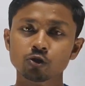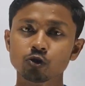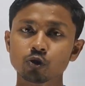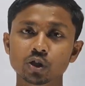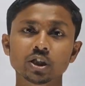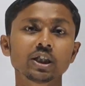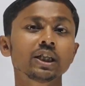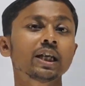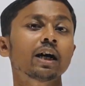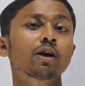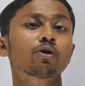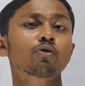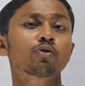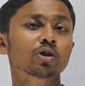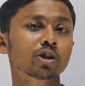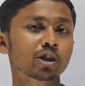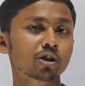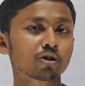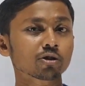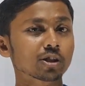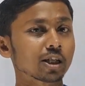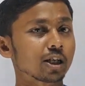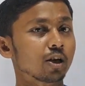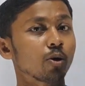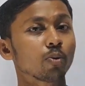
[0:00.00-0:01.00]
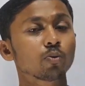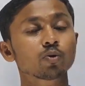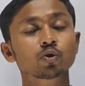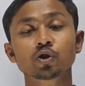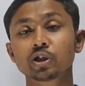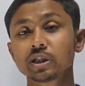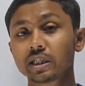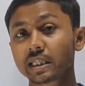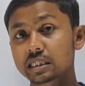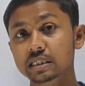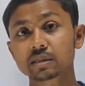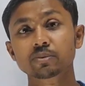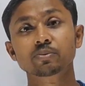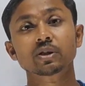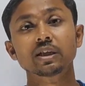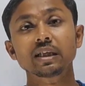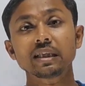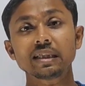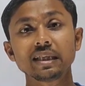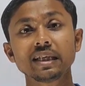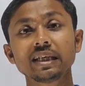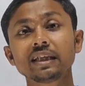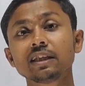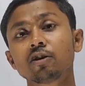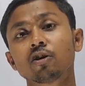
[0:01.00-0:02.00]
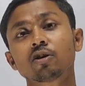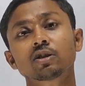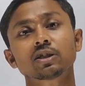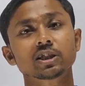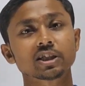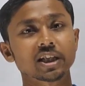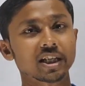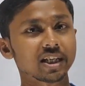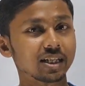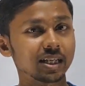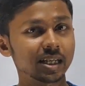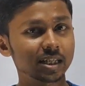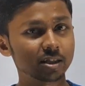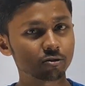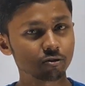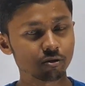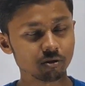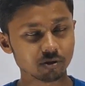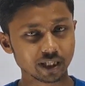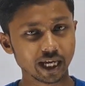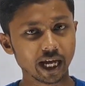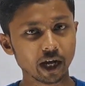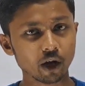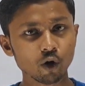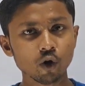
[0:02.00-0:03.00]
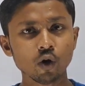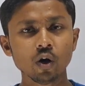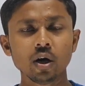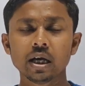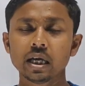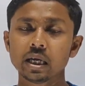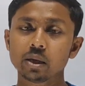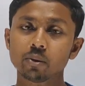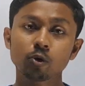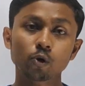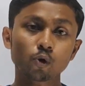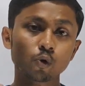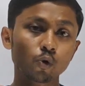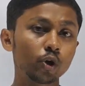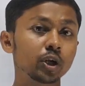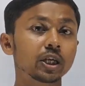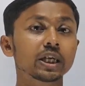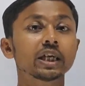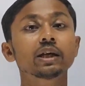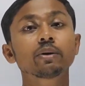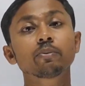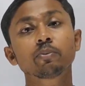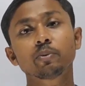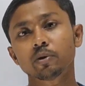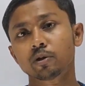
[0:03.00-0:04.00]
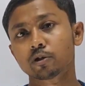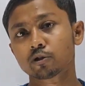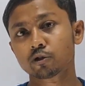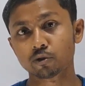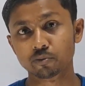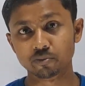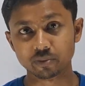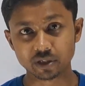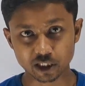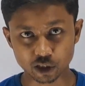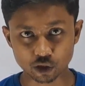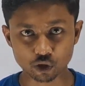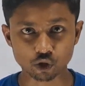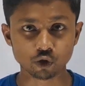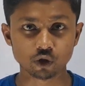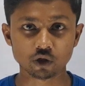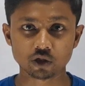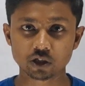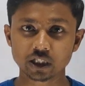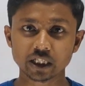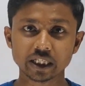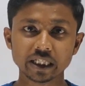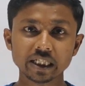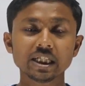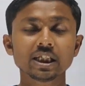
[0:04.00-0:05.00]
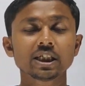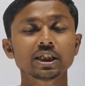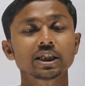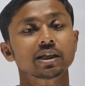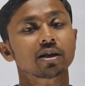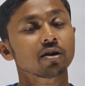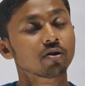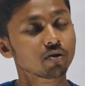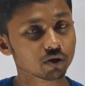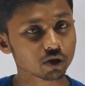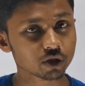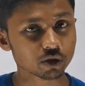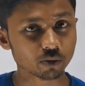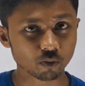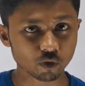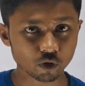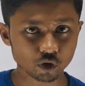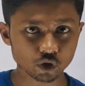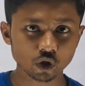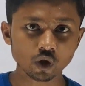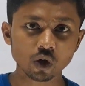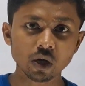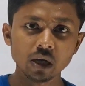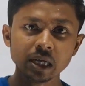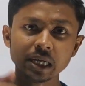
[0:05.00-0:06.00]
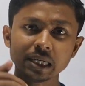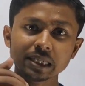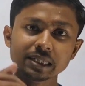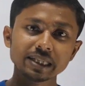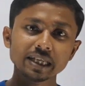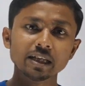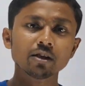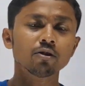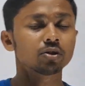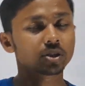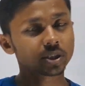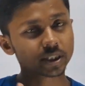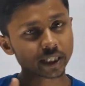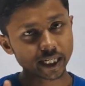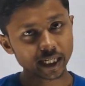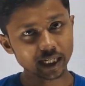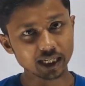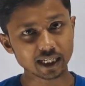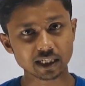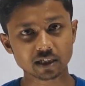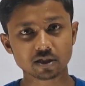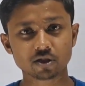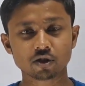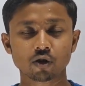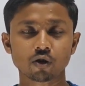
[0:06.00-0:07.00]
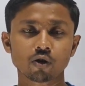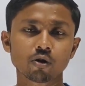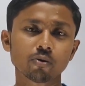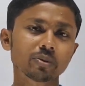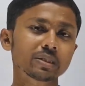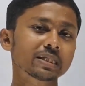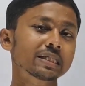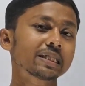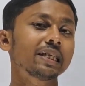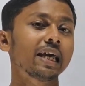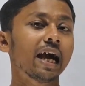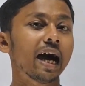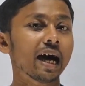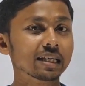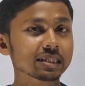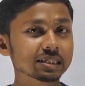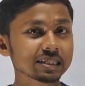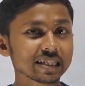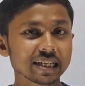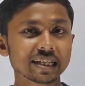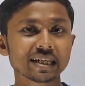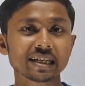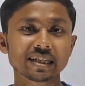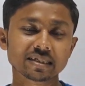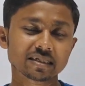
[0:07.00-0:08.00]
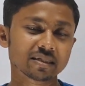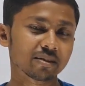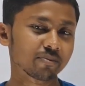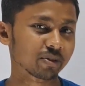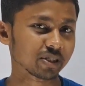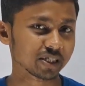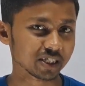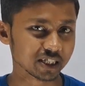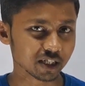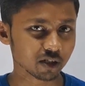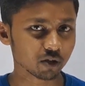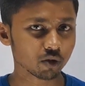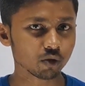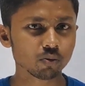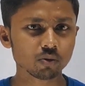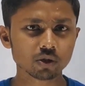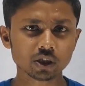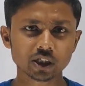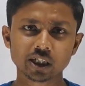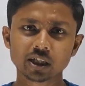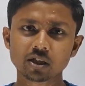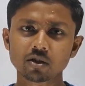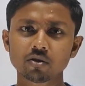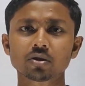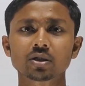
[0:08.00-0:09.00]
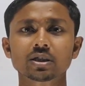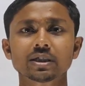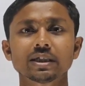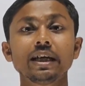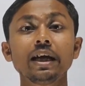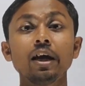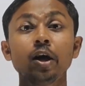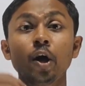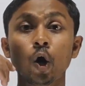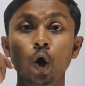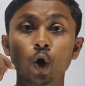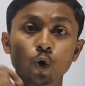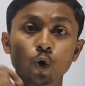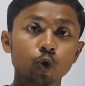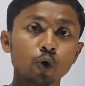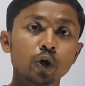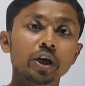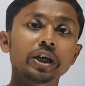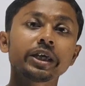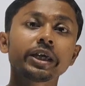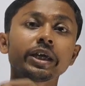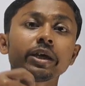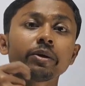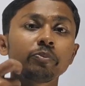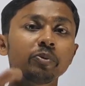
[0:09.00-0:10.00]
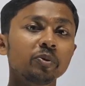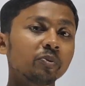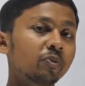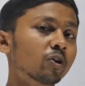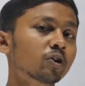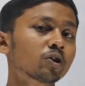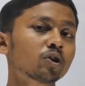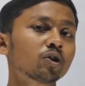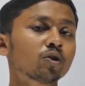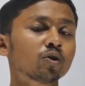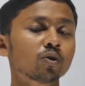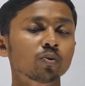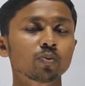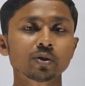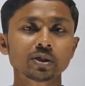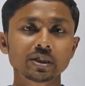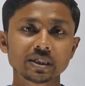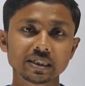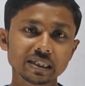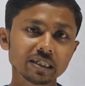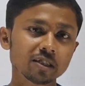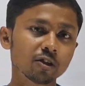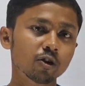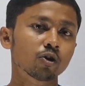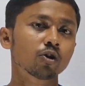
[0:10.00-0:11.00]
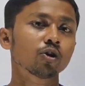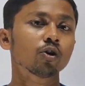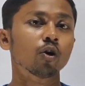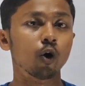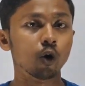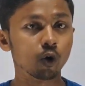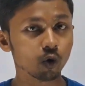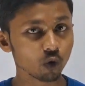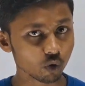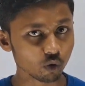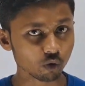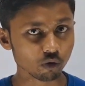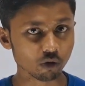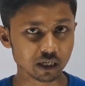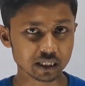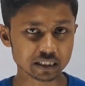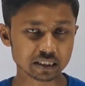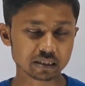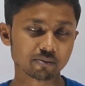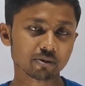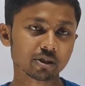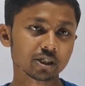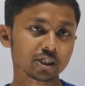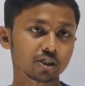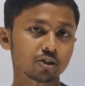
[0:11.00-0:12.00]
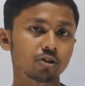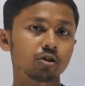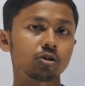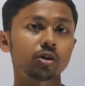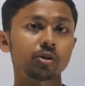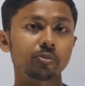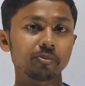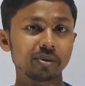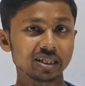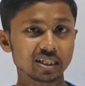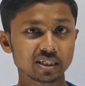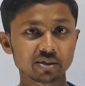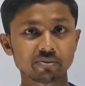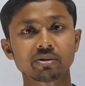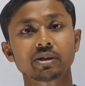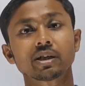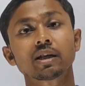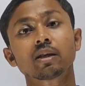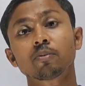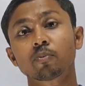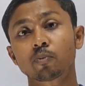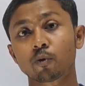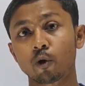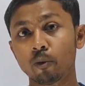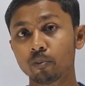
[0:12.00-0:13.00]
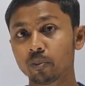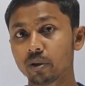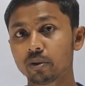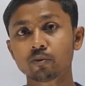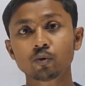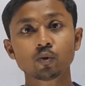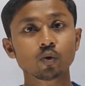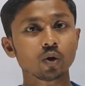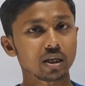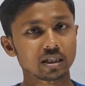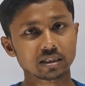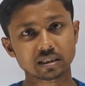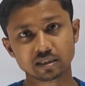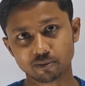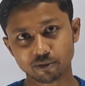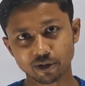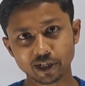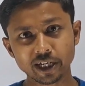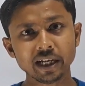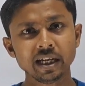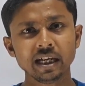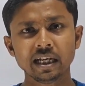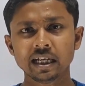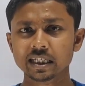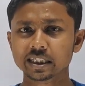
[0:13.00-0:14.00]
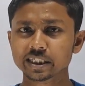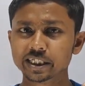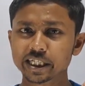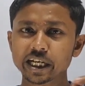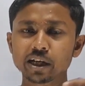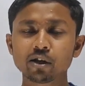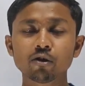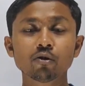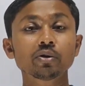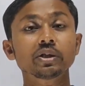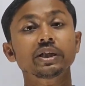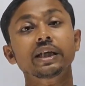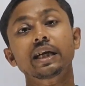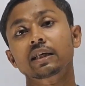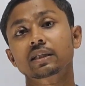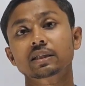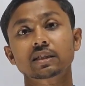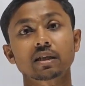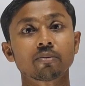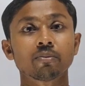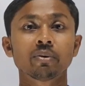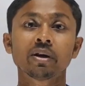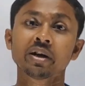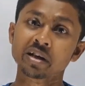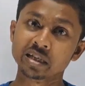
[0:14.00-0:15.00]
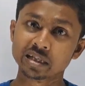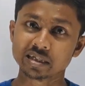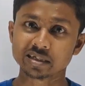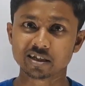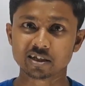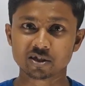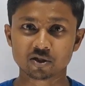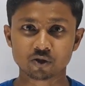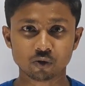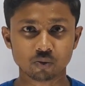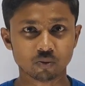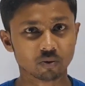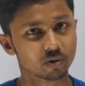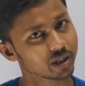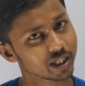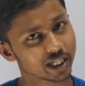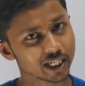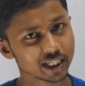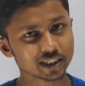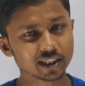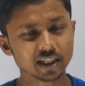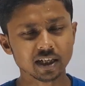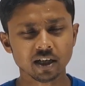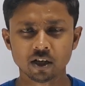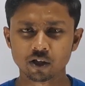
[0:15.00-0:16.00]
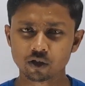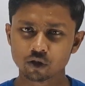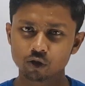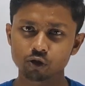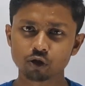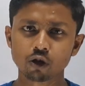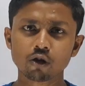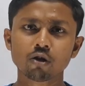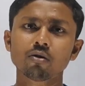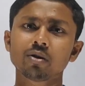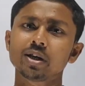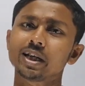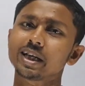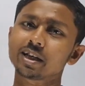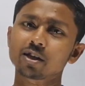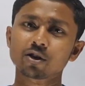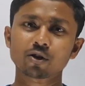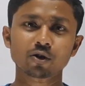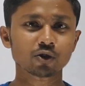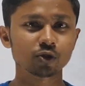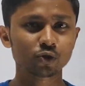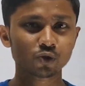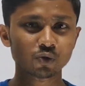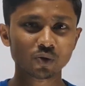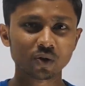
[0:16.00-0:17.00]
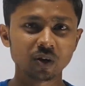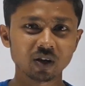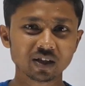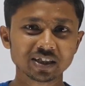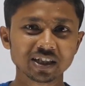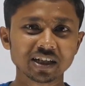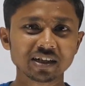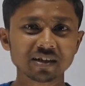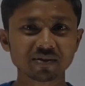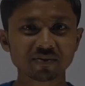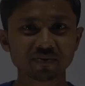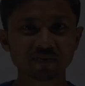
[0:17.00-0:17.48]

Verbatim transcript: যদি না করে থাকো তাহলে অবশ্যই ডিসক্রিপশনে লিঙ্ক দেওয়া হচ্ছে সেই ক্লাসগুলো দেখো এবং রৈখিক বিবর্ধন বিশেষ করে হচ্ছে কী সেটাও হচ্ছে বোঝো দেন হচ্ছে এই ক্লাসটা করো বেসিক্যালি আজকে ক্লাস আমরা যেটা করবো সেটা হচ্ছে রৈখিক বিবর্ধনের উপর যে ধরনের অঙ্কগুলো আসতে পারে যে ধরনের ম্যাথমেটিক্যাল প্রবলেমগুলো আসতে পারে সেগুলো নিয়ে আজকে আমরা ডিসকাস করবো ঠিক আছে তো চলো লেট না করে শুরু করা যাক